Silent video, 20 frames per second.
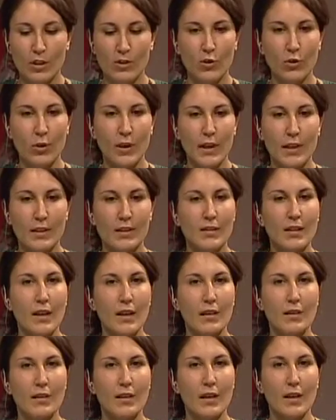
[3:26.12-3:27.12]
solo alle
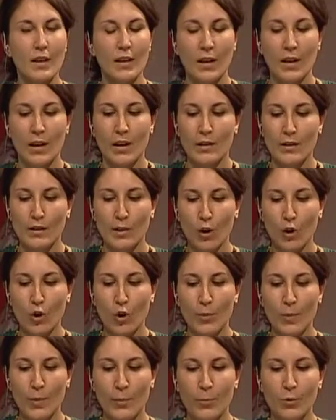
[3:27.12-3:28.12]
aziende, si
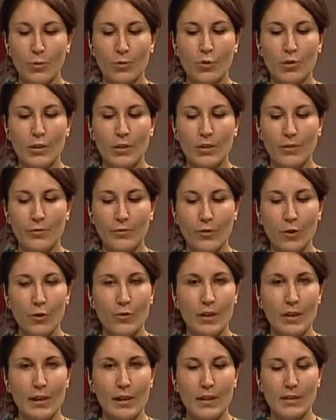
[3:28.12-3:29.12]
occupa appunto di
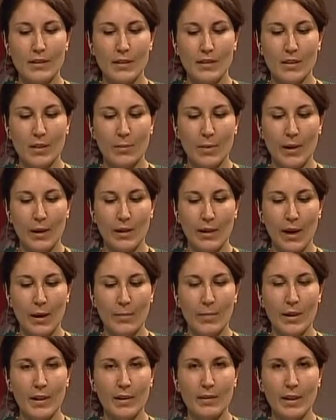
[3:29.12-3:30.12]
diffondere la sensibilità
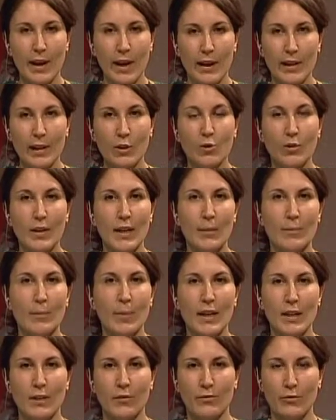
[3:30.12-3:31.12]
ambientale con
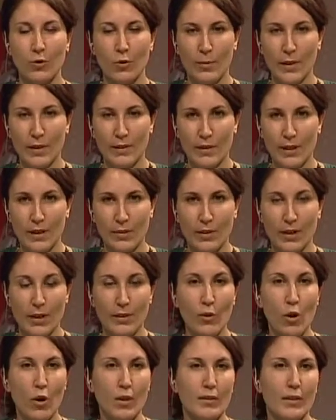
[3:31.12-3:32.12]
campagne informative
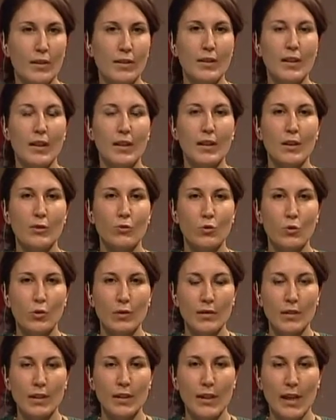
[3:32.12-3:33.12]
rivolte sia agli
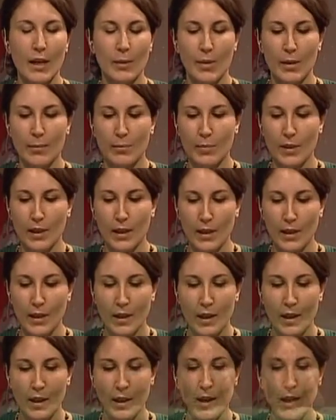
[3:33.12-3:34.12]
adulti che ai bambini.
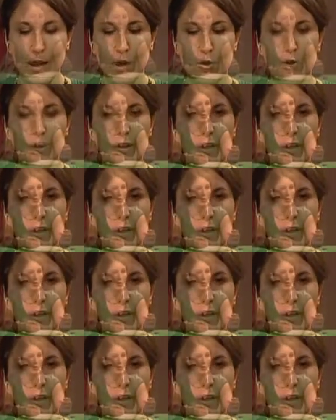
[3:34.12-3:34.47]
Ecco, in